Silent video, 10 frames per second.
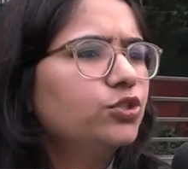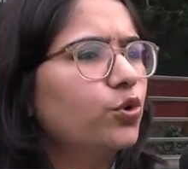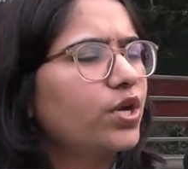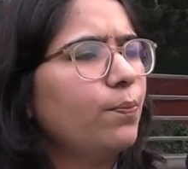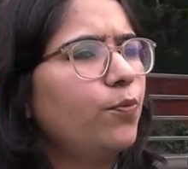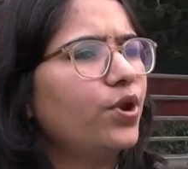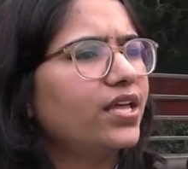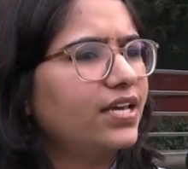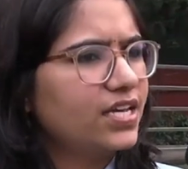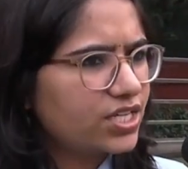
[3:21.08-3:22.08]
जो कि पूरे
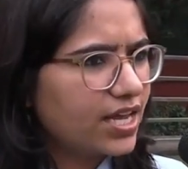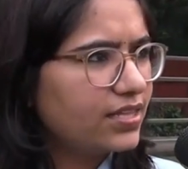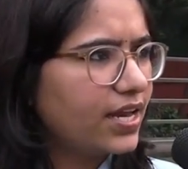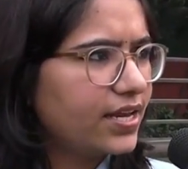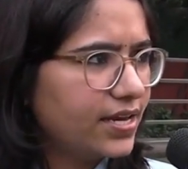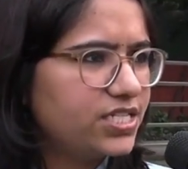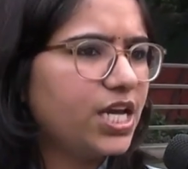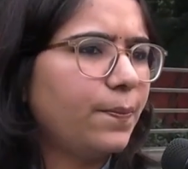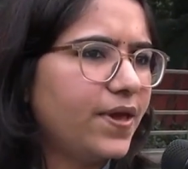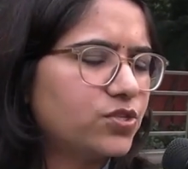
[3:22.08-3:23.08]
देश के अंदर एक
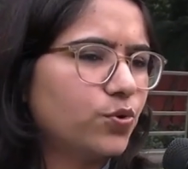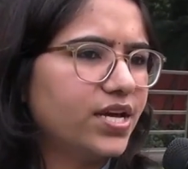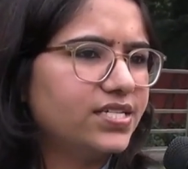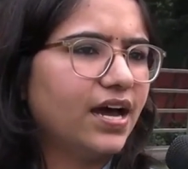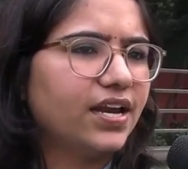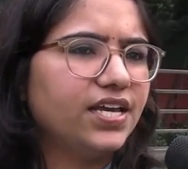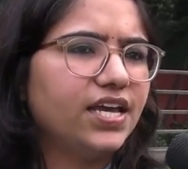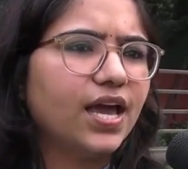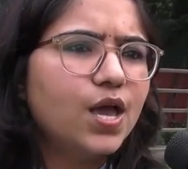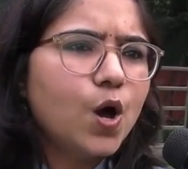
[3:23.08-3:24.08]
नज़ीर पेश होने जा रही
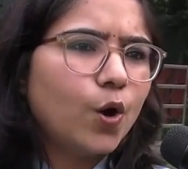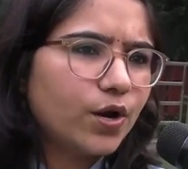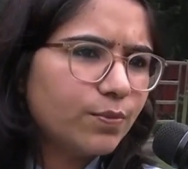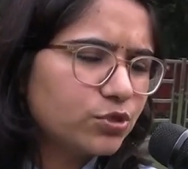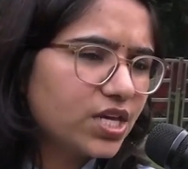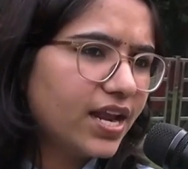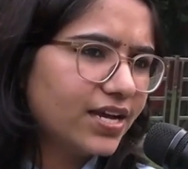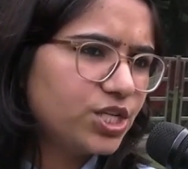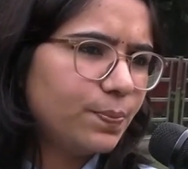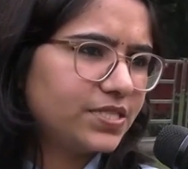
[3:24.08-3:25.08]
है और अब उसकी
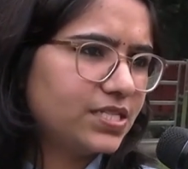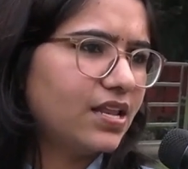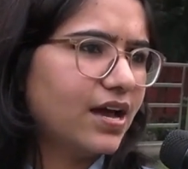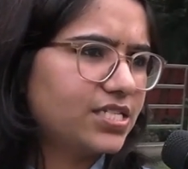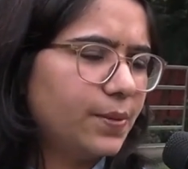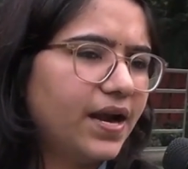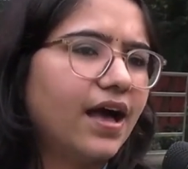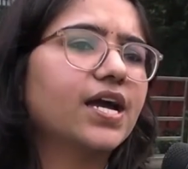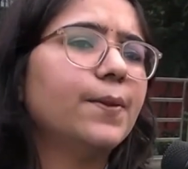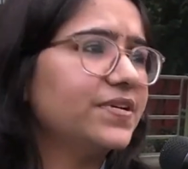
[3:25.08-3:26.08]
राशि पच्चीस लाख से
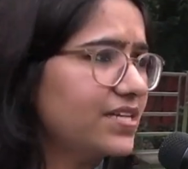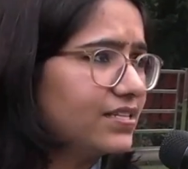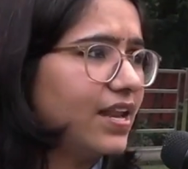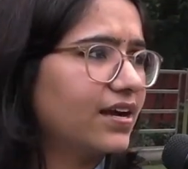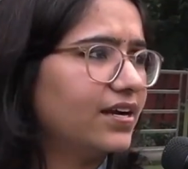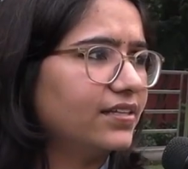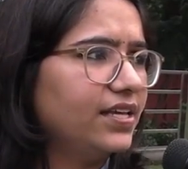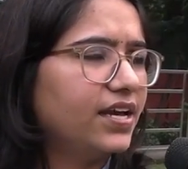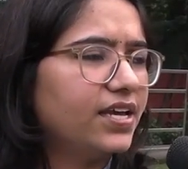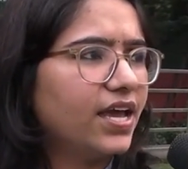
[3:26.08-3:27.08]
बढ़ाकर पचास लाख कर
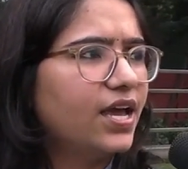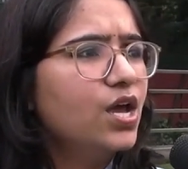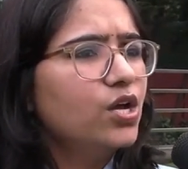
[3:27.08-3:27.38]
दी गई है